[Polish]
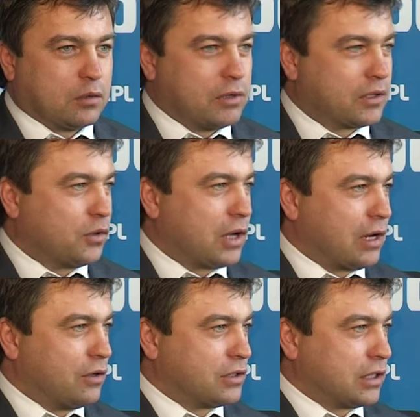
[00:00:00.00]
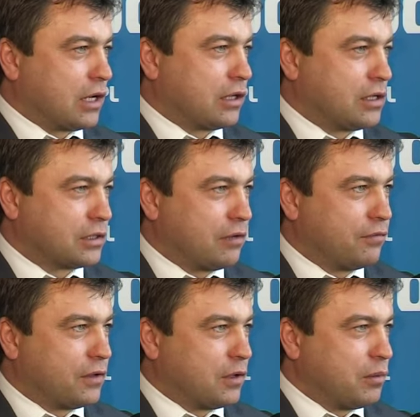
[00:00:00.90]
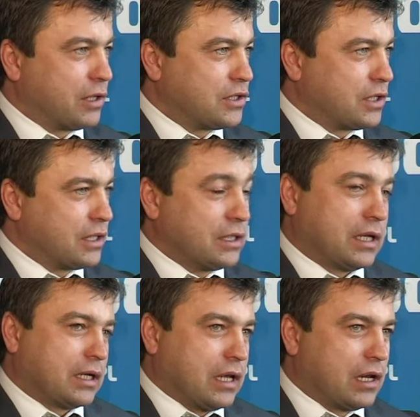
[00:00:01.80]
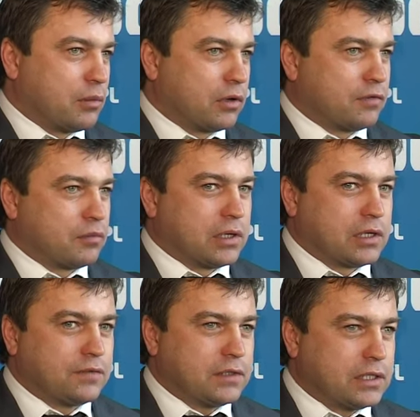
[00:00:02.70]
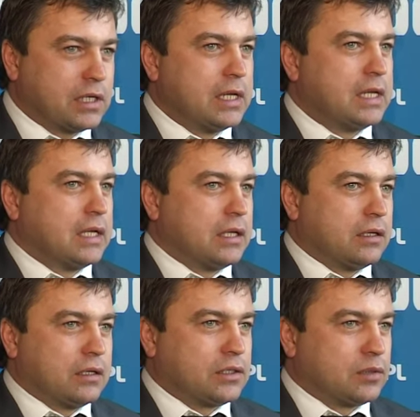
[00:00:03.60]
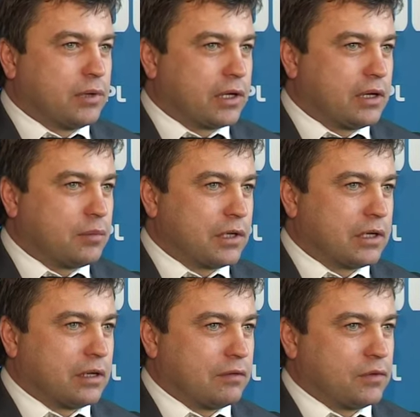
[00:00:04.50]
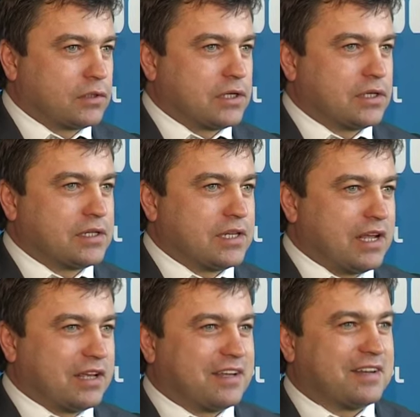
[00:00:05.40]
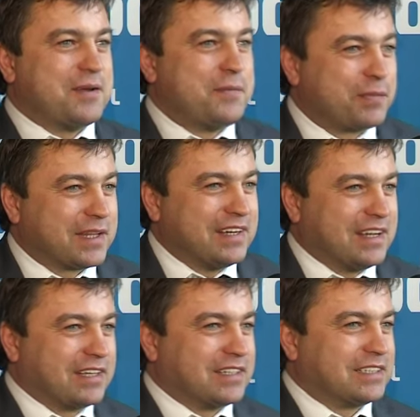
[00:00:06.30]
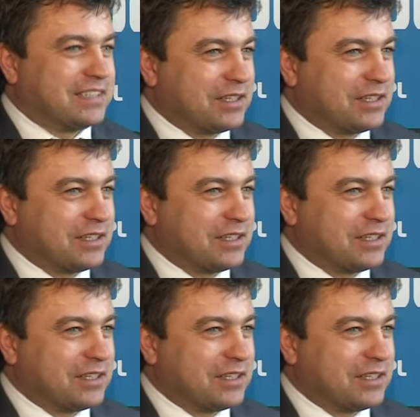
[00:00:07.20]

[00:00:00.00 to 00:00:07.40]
Roberto Carlos, tak jak teraz gra Fenerbahce i tak dalej mogę wymieniać, więc czy Beckham jak gra w Los Angeles Lakers.